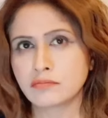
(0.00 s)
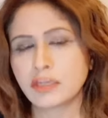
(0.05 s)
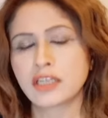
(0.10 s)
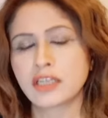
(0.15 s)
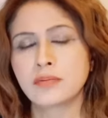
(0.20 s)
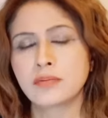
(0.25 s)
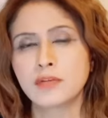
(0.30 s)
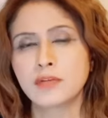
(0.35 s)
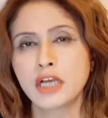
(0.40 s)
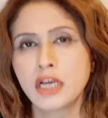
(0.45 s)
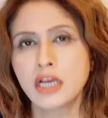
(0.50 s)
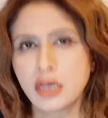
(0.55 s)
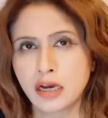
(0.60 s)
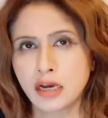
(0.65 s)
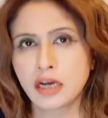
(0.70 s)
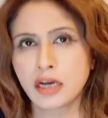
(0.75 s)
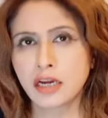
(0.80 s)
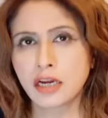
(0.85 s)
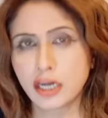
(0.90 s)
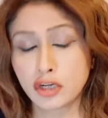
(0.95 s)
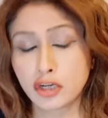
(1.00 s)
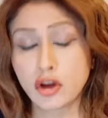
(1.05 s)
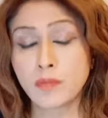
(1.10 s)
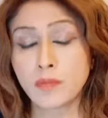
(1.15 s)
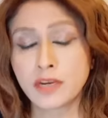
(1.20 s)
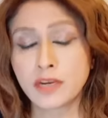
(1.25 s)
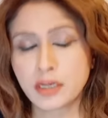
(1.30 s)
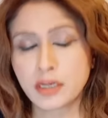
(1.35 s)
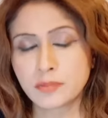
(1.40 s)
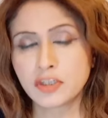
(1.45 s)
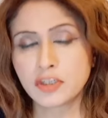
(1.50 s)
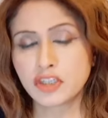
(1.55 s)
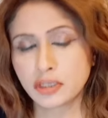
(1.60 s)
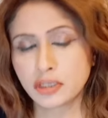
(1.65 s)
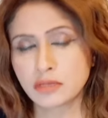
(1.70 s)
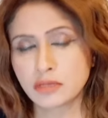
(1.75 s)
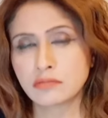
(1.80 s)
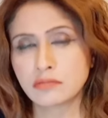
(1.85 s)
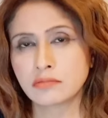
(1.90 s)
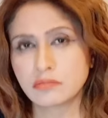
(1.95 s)
मतलब एटॉमिक
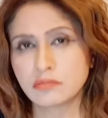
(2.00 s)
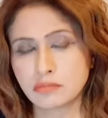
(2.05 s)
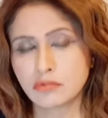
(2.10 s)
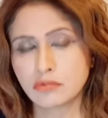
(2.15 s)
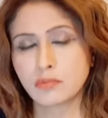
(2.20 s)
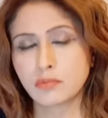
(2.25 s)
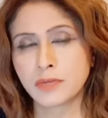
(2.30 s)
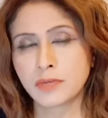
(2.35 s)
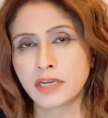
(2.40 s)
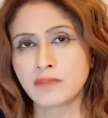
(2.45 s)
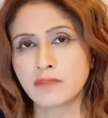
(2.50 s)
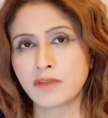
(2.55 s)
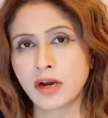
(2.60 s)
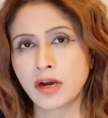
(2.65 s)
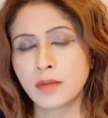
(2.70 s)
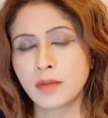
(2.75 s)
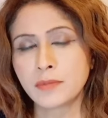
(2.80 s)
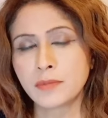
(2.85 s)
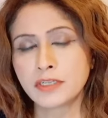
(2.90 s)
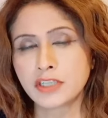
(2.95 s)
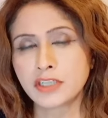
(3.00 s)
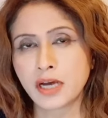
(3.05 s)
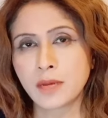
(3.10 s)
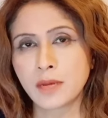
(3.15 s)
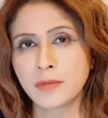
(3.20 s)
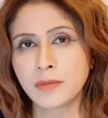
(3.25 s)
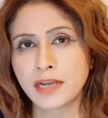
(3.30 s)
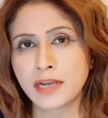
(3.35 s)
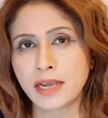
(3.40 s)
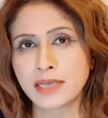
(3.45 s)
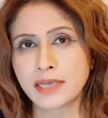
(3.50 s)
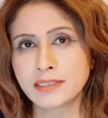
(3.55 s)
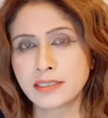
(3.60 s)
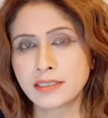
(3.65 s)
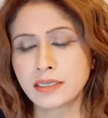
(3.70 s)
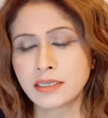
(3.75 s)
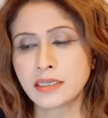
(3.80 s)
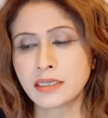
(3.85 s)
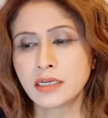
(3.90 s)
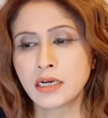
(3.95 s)
कमीशन तो फिर वहाँ पर जहाँ पर
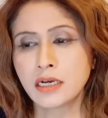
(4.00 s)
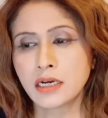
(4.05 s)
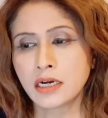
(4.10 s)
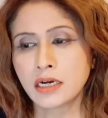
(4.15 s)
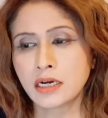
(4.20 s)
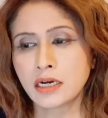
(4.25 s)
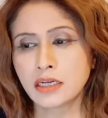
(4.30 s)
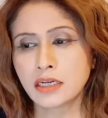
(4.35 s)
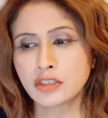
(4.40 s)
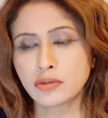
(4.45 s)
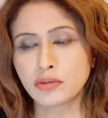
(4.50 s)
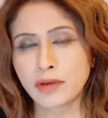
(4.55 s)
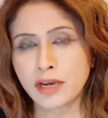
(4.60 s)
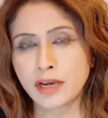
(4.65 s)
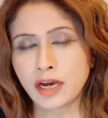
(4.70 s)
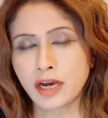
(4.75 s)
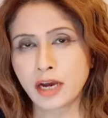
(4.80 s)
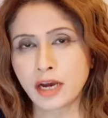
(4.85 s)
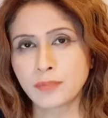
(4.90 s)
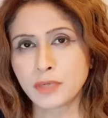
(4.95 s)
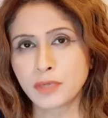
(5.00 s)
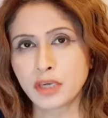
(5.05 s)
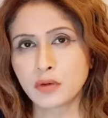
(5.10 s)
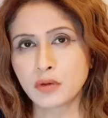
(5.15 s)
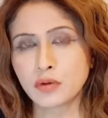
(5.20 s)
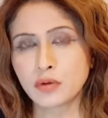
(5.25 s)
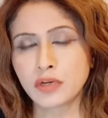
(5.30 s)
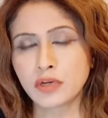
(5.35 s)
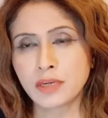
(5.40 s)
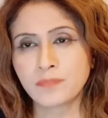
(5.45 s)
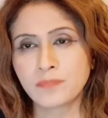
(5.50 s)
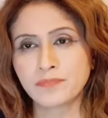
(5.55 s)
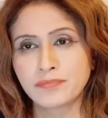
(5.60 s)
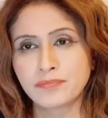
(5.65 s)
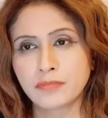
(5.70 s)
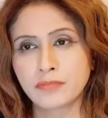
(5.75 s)
ऐसी जो है आपकी कोई